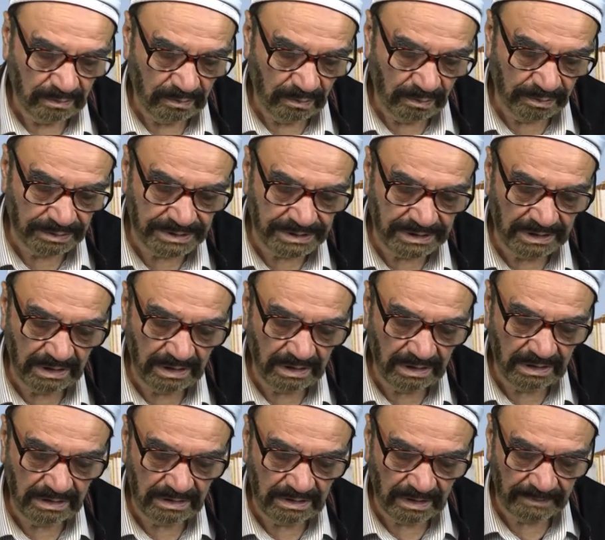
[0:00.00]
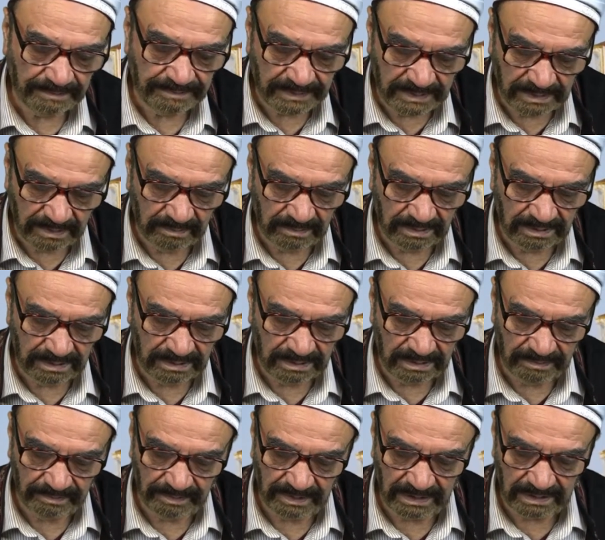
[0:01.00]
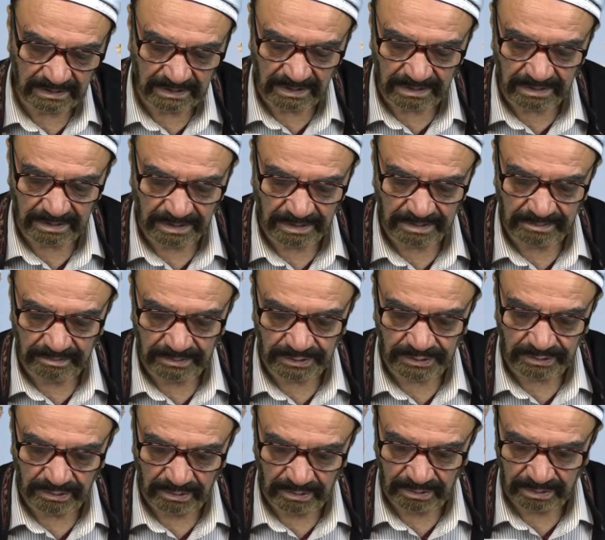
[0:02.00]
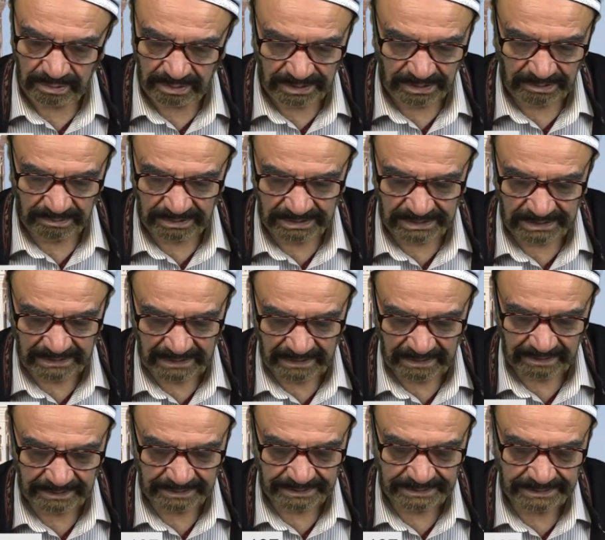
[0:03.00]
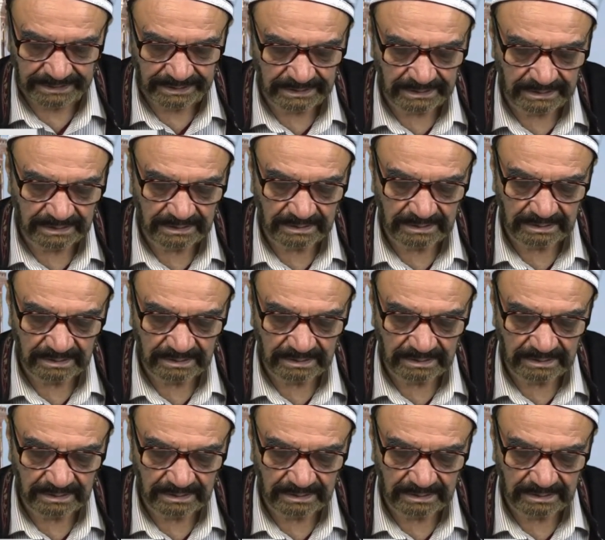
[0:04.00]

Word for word: o şeyi yaptı mı ibadet etmiş olur demişlerdir.